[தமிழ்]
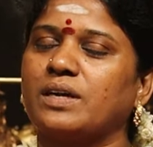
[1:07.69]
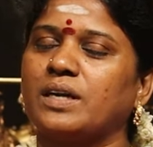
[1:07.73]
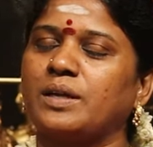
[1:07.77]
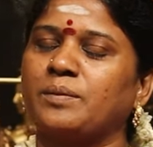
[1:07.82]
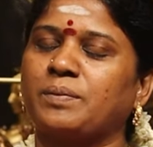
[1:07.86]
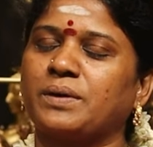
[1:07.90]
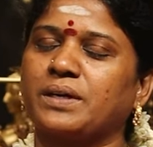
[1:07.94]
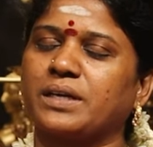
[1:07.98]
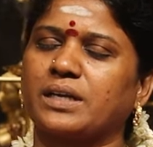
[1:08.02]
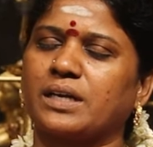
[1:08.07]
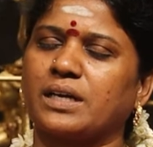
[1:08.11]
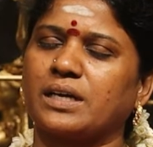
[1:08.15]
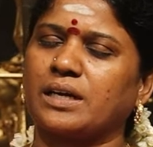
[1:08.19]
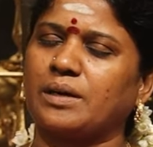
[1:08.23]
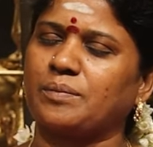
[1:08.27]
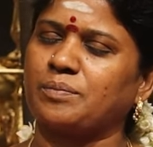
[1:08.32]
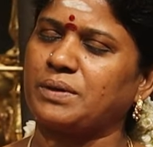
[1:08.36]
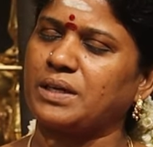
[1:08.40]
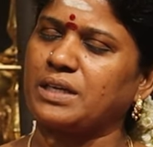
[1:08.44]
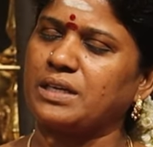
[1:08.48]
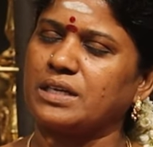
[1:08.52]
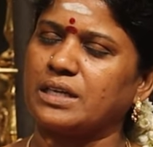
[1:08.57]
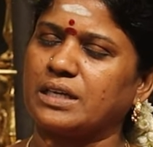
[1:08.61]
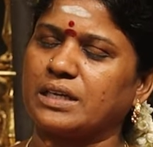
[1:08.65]
வழிபடுறாங்க
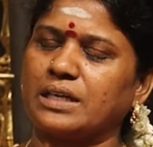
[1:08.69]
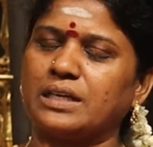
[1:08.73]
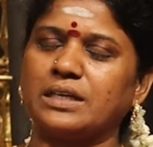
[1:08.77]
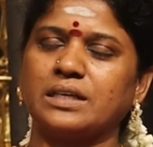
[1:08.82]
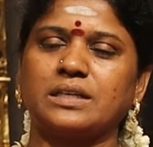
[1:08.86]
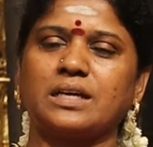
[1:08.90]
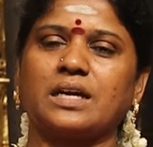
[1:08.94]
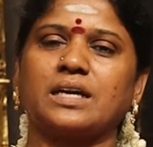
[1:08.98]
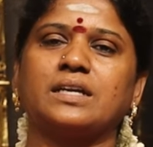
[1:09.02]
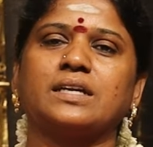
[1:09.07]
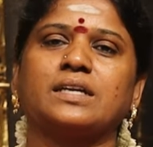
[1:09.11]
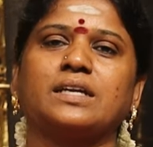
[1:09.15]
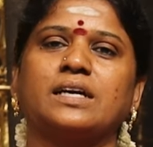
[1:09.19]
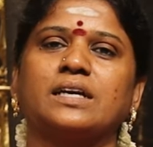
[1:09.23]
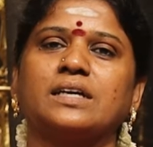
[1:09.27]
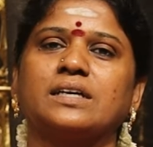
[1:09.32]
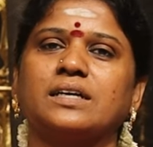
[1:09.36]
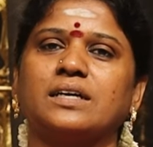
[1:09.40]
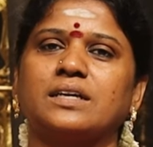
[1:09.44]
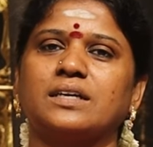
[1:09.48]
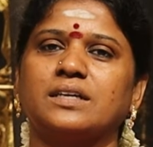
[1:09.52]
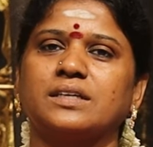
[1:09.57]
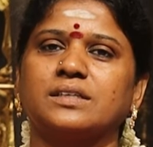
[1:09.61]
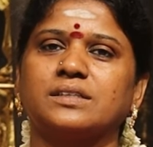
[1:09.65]
அப்படி நிறைய
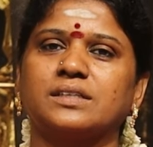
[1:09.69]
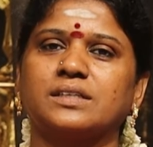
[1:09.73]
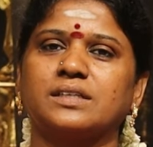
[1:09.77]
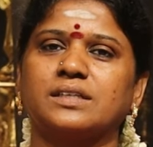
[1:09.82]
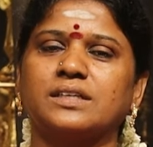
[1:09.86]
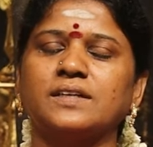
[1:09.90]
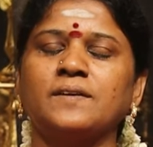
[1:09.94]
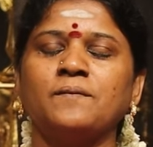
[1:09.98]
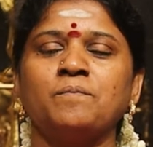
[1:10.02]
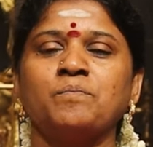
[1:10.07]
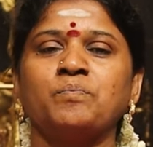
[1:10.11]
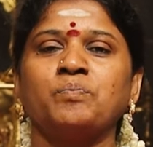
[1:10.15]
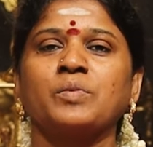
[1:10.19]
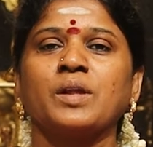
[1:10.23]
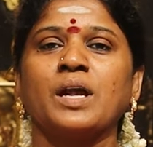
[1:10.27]
இடங்கள் இருக்குது